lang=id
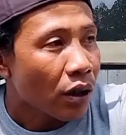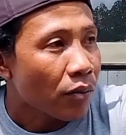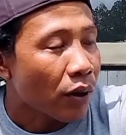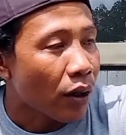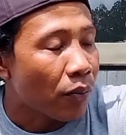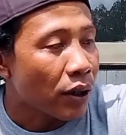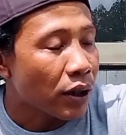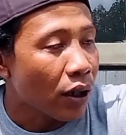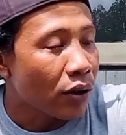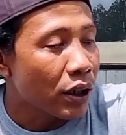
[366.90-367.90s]
berapa
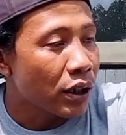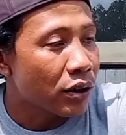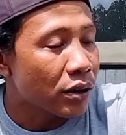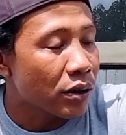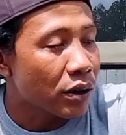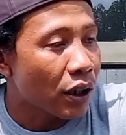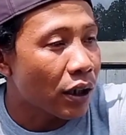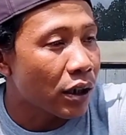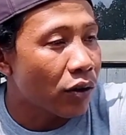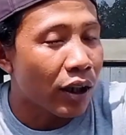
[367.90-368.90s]
tahun ini
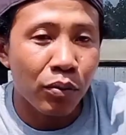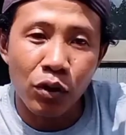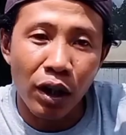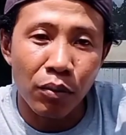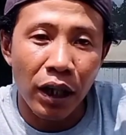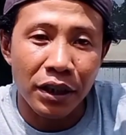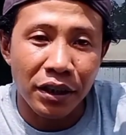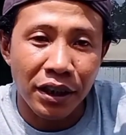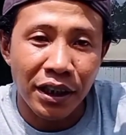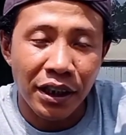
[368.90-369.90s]
dari 2016